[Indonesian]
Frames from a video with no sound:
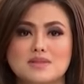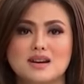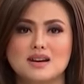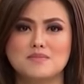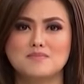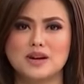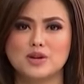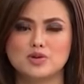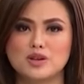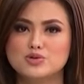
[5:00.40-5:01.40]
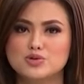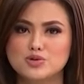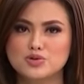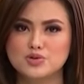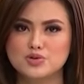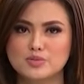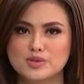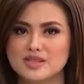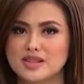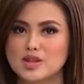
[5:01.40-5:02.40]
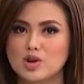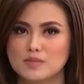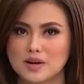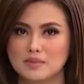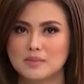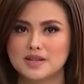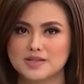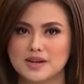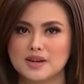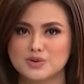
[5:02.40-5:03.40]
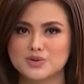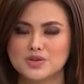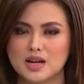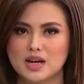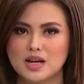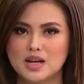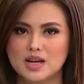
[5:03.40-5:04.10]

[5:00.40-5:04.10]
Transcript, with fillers: yang menganggap Baik Nuril justru menjadi korban pelecehan asusila.